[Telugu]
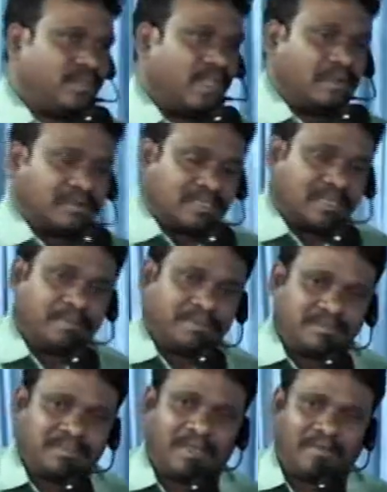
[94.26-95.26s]
నన్ను
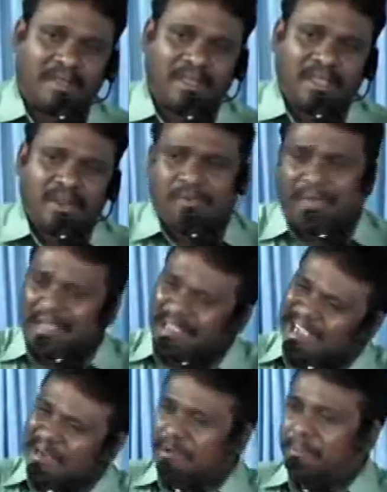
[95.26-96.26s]
క్షమిస్తావా నువ్వు
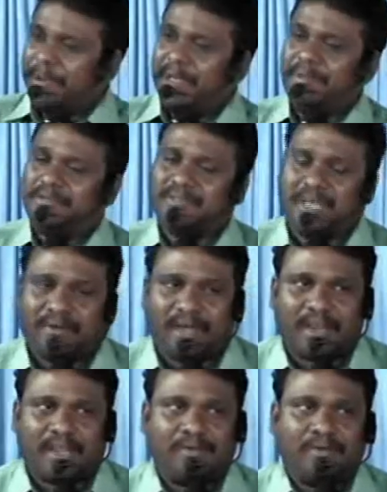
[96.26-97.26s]
ఇంకా నువ్వు ప్రేమిస్తావా
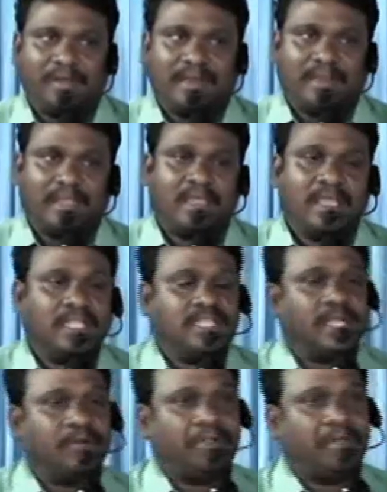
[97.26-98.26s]
నన్ను అంటే
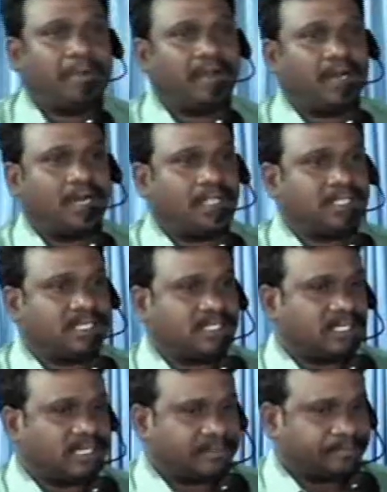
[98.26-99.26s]
దేవుడు ఏమంటాడో
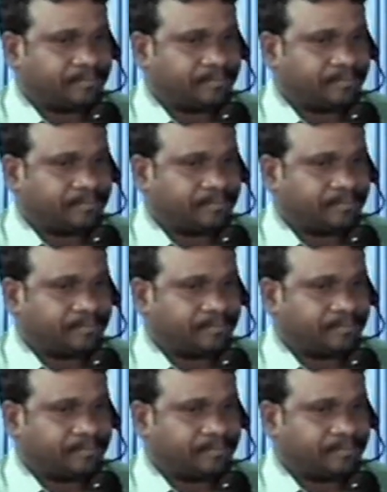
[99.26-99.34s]
తెలుసా